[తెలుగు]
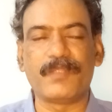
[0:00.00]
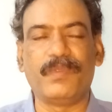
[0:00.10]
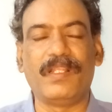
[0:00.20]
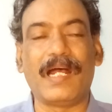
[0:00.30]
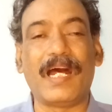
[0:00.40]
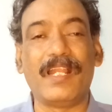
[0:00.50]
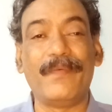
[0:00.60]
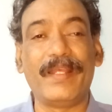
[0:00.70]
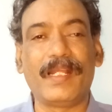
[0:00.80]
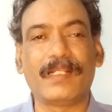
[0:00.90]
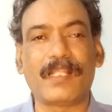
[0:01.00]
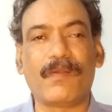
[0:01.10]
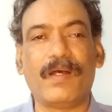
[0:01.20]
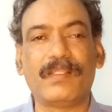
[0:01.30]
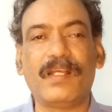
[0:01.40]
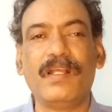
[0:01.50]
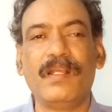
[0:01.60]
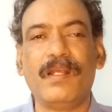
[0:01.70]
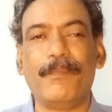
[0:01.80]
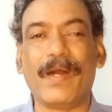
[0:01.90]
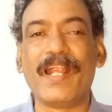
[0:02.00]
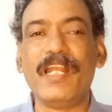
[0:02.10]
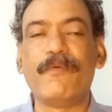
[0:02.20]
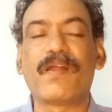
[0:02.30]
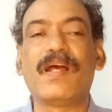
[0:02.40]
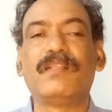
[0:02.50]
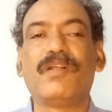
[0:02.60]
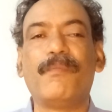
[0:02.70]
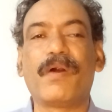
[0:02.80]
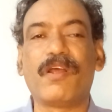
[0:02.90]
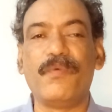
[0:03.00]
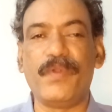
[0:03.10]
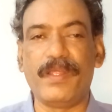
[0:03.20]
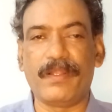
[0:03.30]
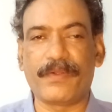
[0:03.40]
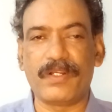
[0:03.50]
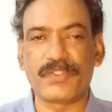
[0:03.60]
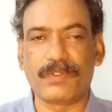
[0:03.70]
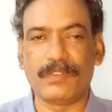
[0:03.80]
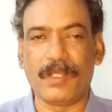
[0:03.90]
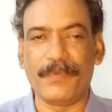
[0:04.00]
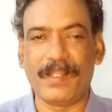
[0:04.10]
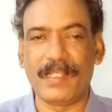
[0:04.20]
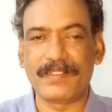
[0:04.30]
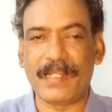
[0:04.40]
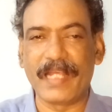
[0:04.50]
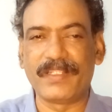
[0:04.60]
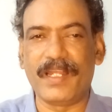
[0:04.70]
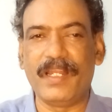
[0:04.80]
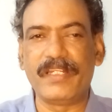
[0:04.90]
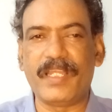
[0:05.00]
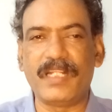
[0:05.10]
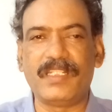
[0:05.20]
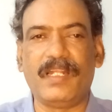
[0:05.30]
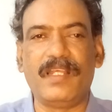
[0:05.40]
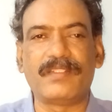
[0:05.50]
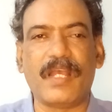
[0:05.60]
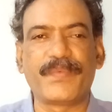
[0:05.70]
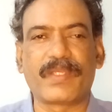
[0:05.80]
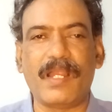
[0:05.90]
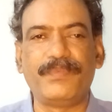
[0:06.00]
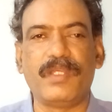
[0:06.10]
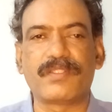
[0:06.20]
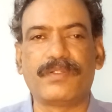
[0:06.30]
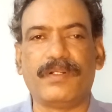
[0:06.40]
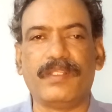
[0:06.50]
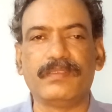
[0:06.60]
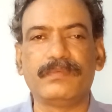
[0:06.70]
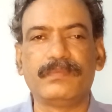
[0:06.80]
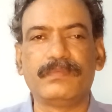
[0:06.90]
అవకాశం ఉంది ఆ నివేదిక తర్వాత మరిన్ని వివరాలతో మరో వీడియోలో కలుసుకుందాం వీడియో నచ్చితే లైక్ చేయండి షేర్ చేయండి సబ్స్క్రైబ్ చేసుకోండి